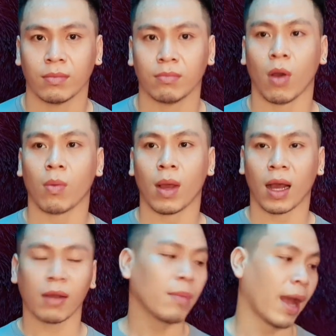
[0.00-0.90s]
một
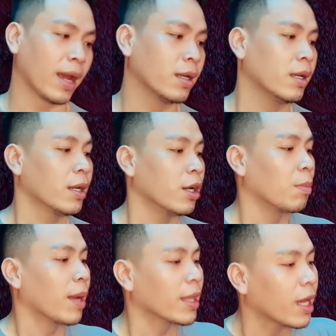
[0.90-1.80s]
ấn bản
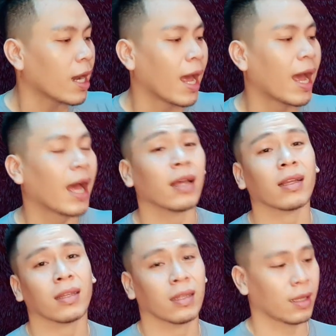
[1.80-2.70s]
được mang tên là
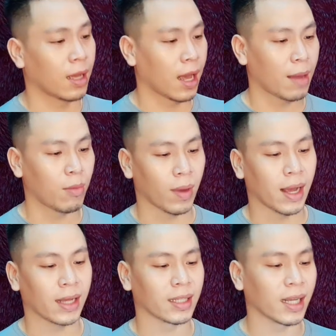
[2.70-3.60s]

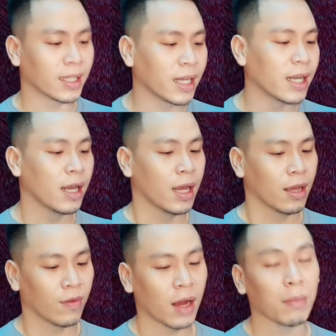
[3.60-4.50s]
212 Sexy
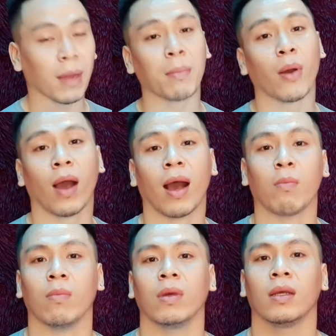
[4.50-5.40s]
với ấn bản màu hồng
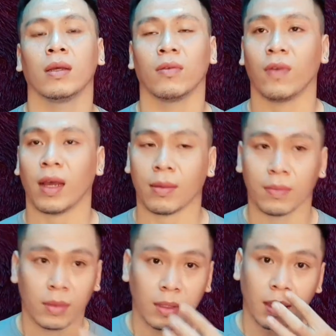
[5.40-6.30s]
và
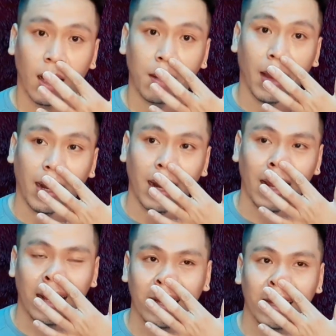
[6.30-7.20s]
cái ấn bản
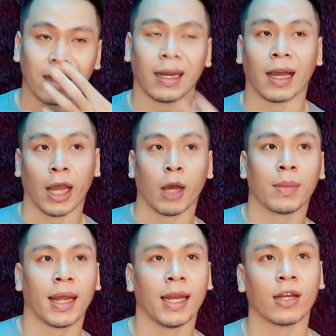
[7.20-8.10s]
này á là ngày hôm
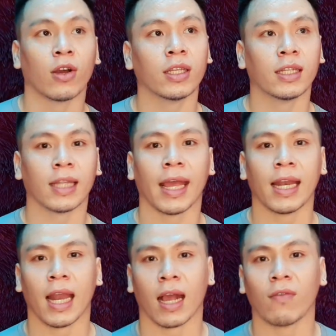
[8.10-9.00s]
nay lĩnh có trên tay
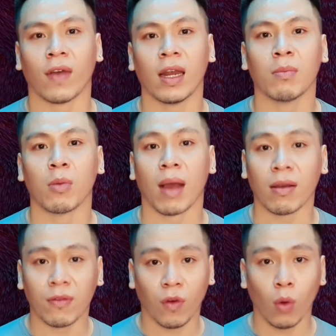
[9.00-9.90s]
là không phải là một bản
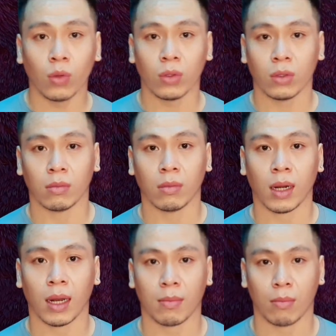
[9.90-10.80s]
full mà
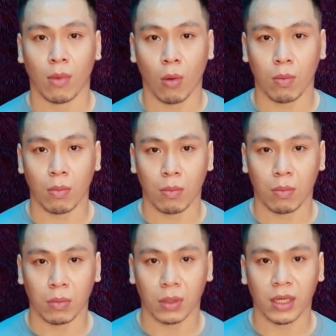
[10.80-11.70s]
là một
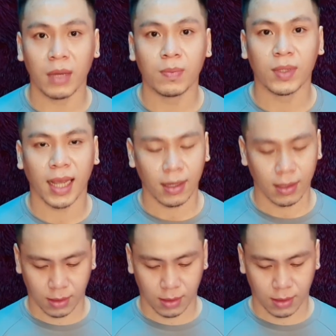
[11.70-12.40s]
gift set